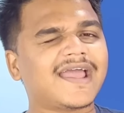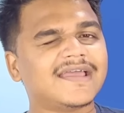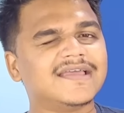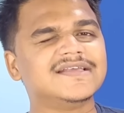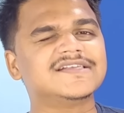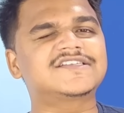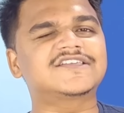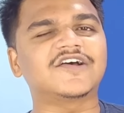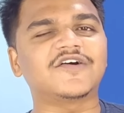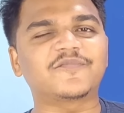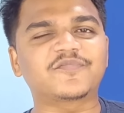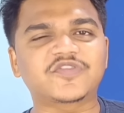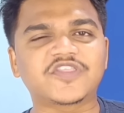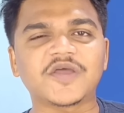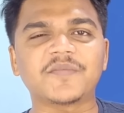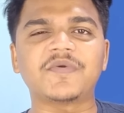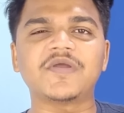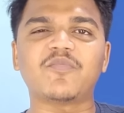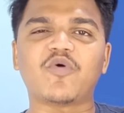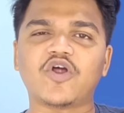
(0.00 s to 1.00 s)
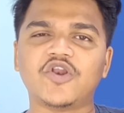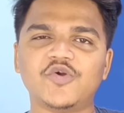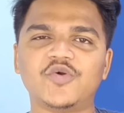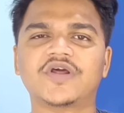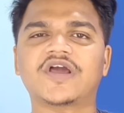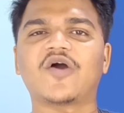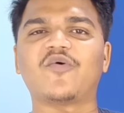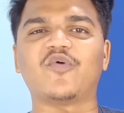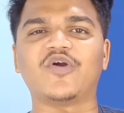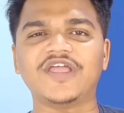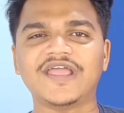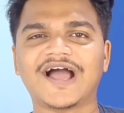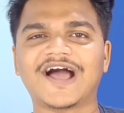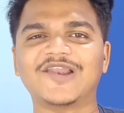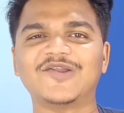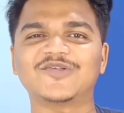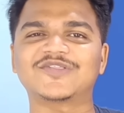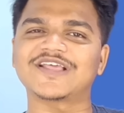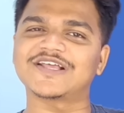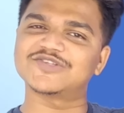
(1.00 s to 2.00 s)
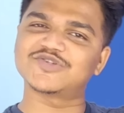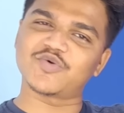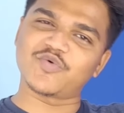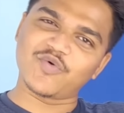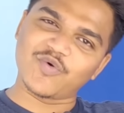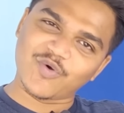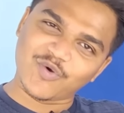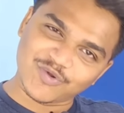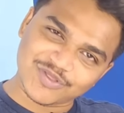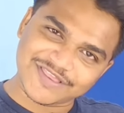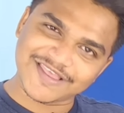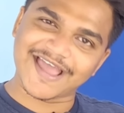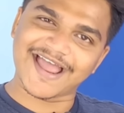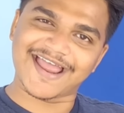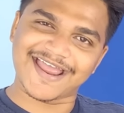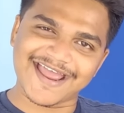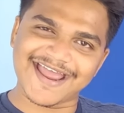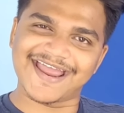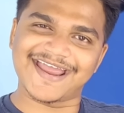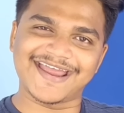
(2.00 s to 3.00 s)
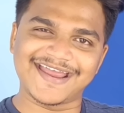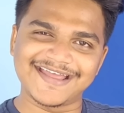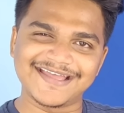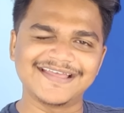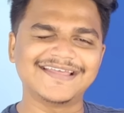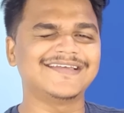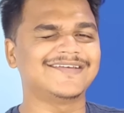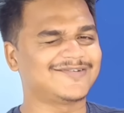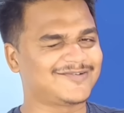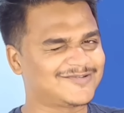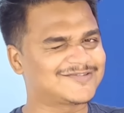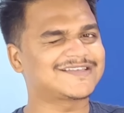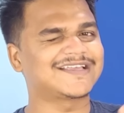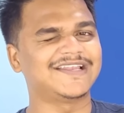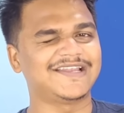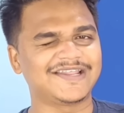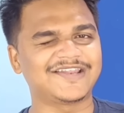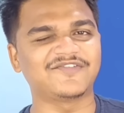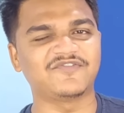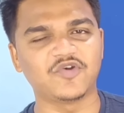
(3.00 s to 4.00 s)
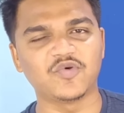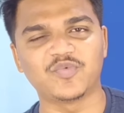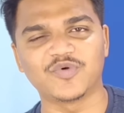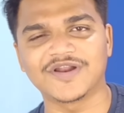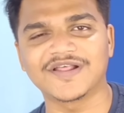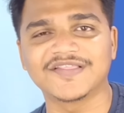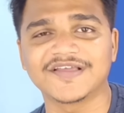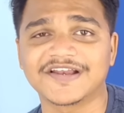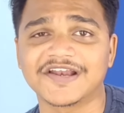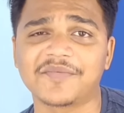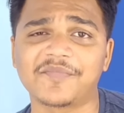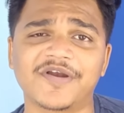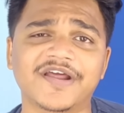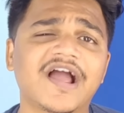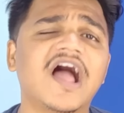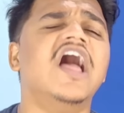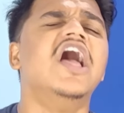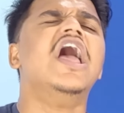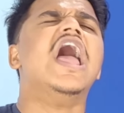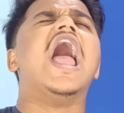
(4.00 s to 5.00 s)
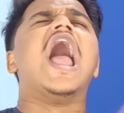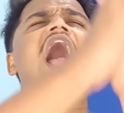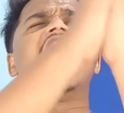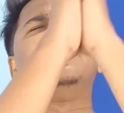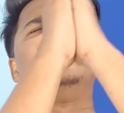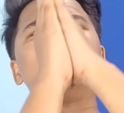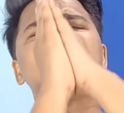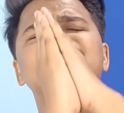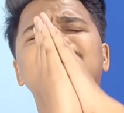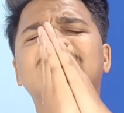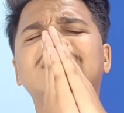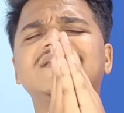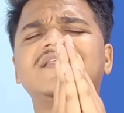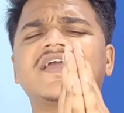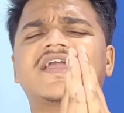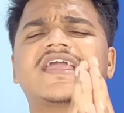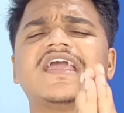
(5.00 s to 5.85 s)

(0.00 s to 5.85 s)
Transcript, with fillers: क्या इस हफ्ते भी बॉलीवुड का वही हाल होता है जो जो होते आया है उसके लिए रिव्यू पूरा देखना पड़ेगा एनवेज मैंने